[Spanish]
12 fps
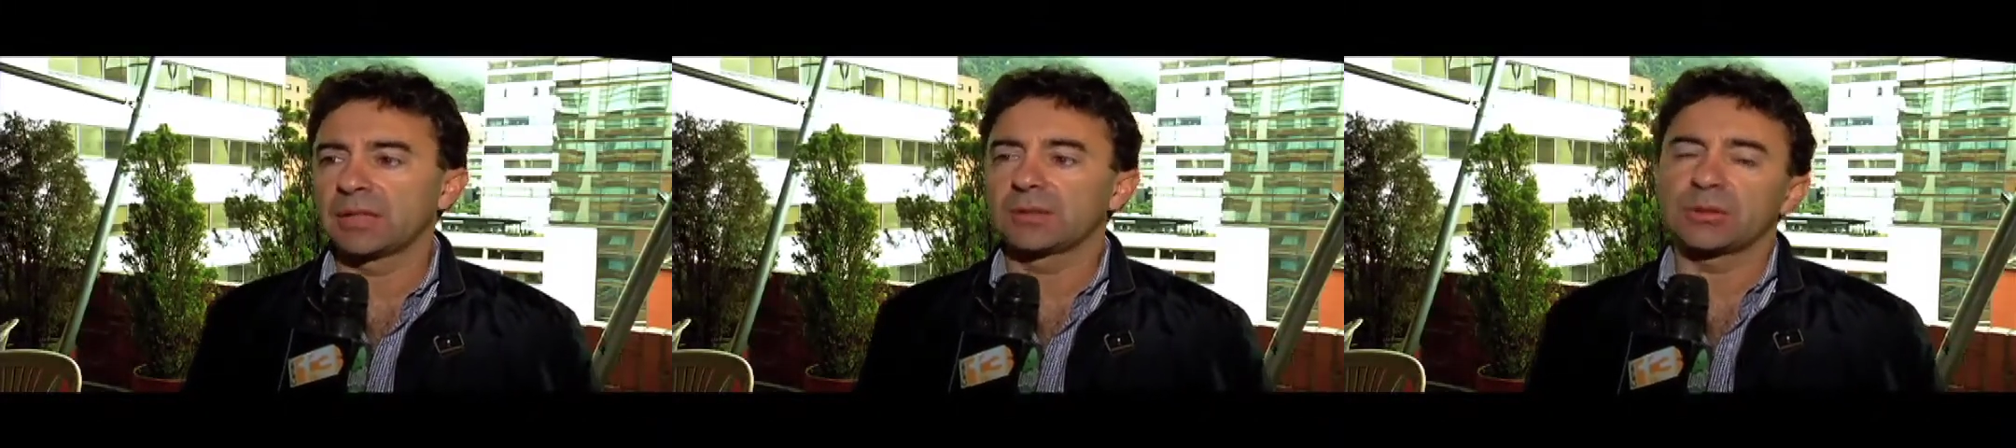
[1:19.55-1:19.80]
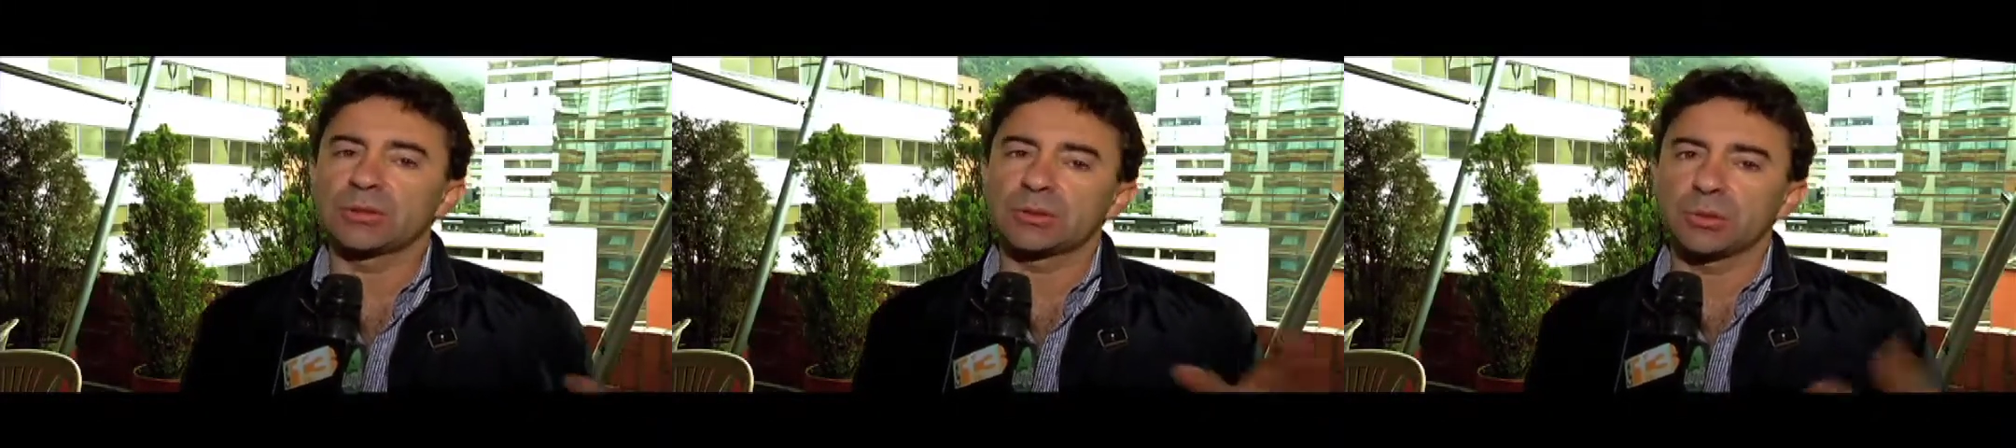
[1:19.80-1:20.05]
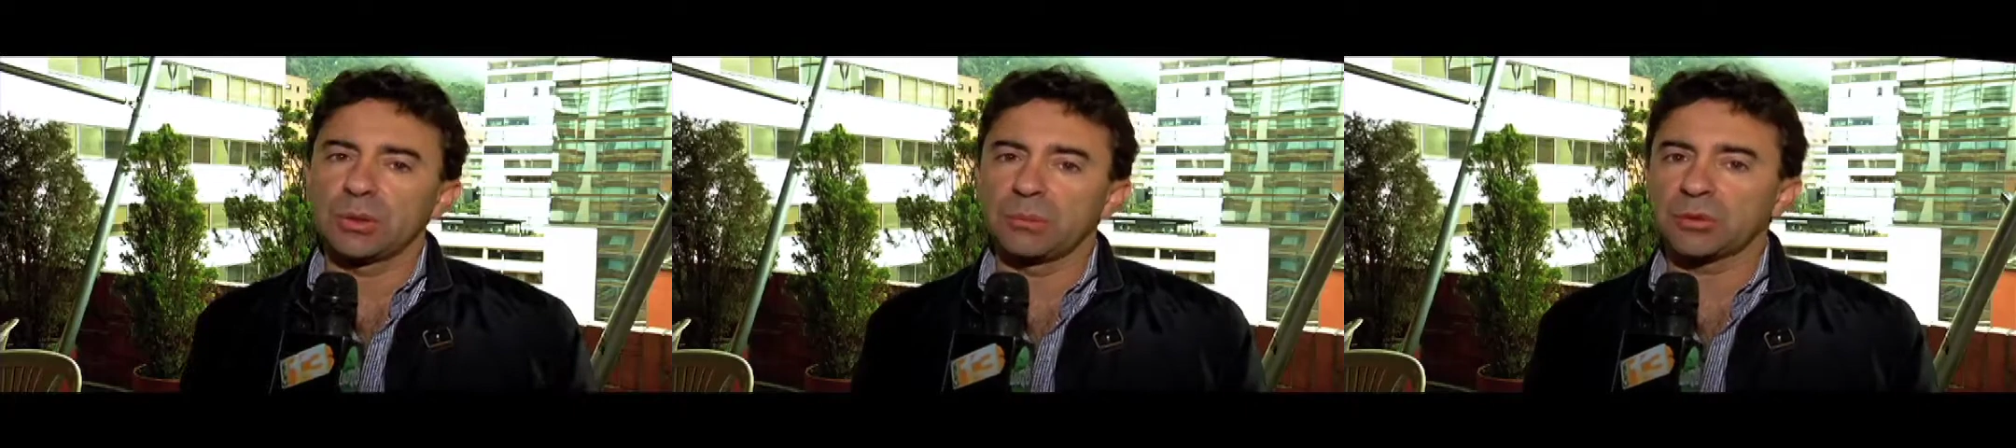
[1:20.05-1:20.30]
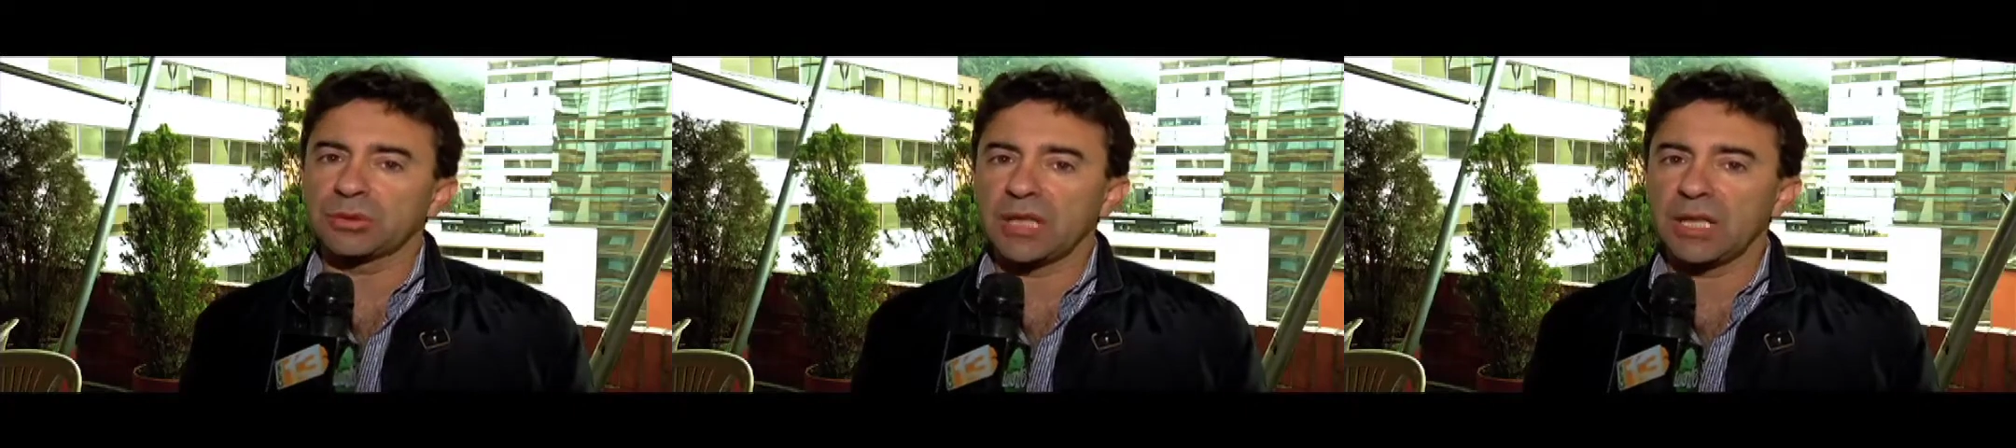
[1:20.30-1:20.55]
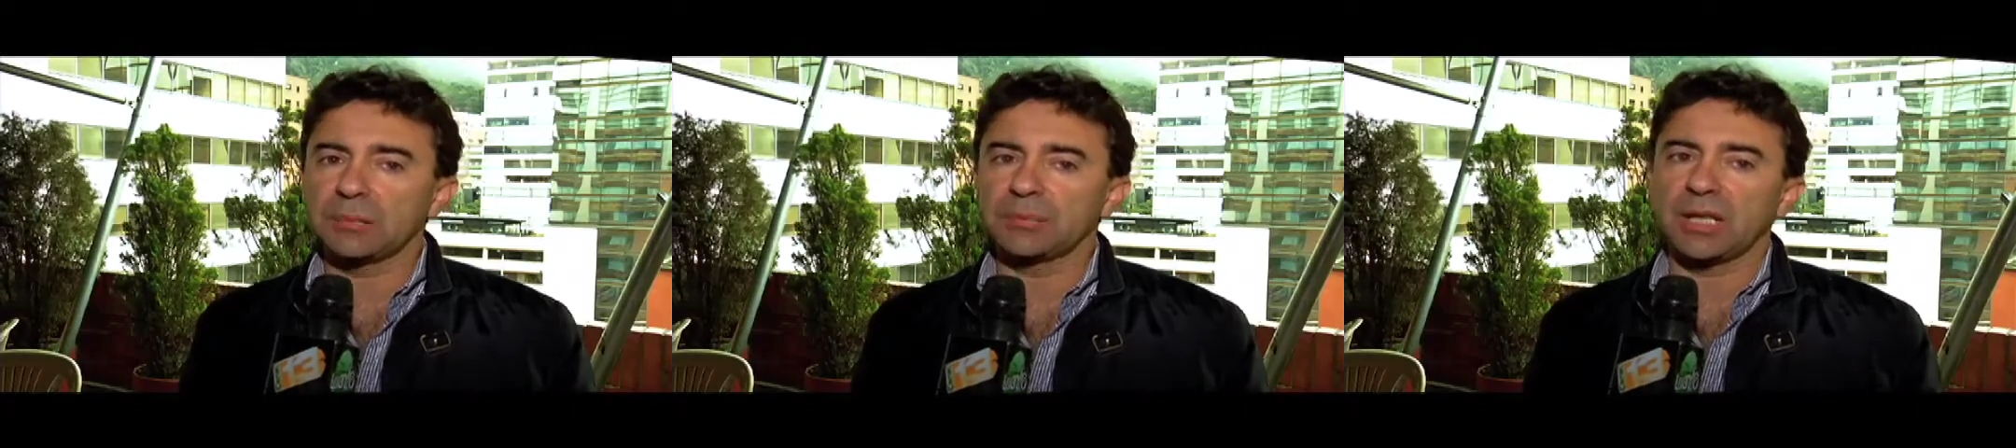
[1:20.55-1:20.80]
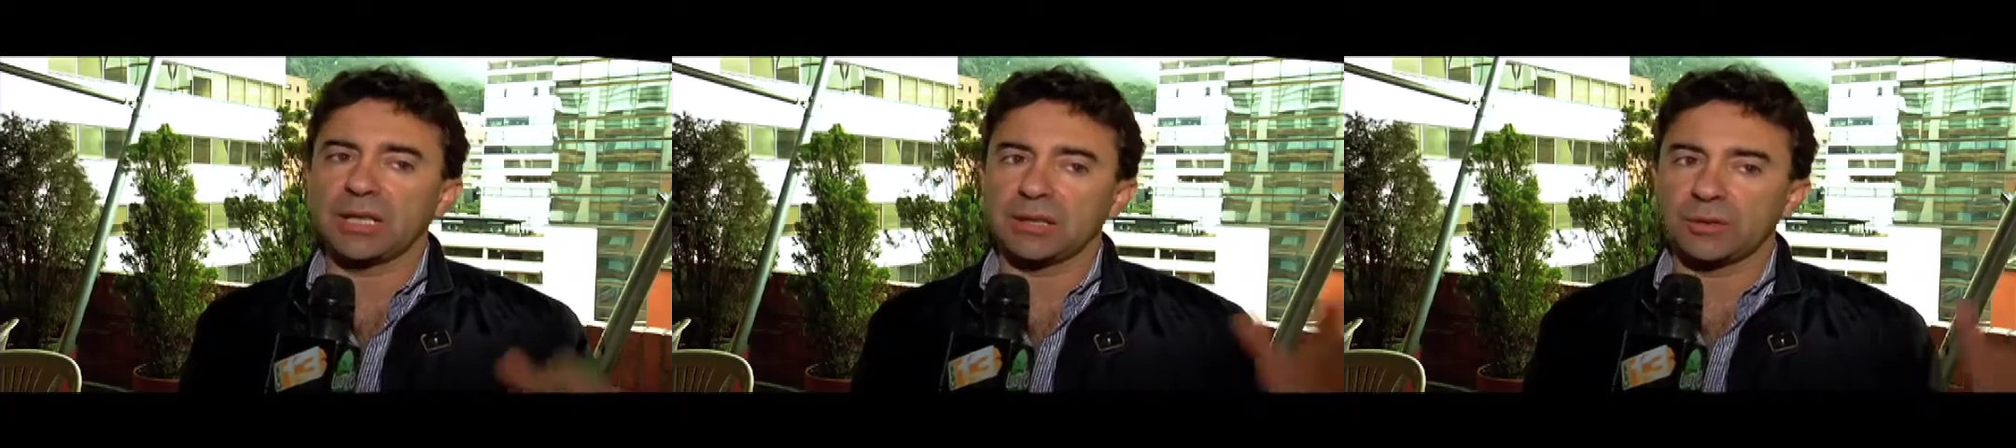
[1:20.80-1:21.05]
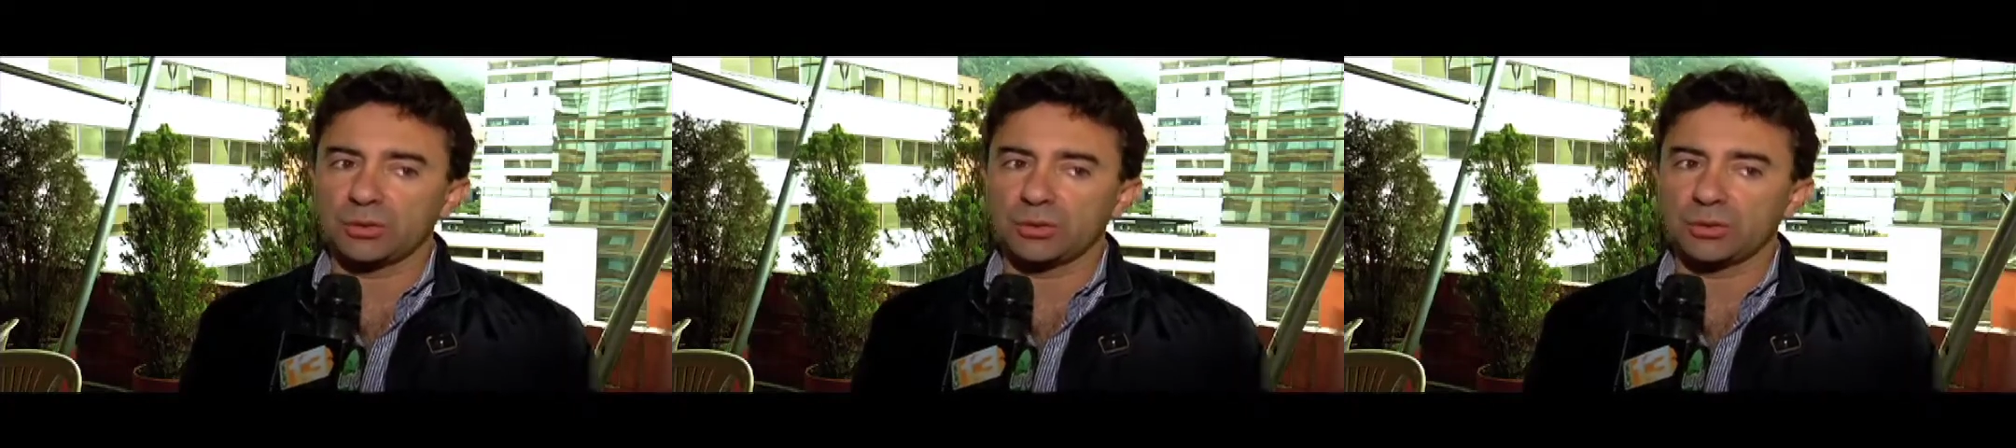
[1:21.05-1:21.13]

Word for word: Entonces tuvimos que adaptar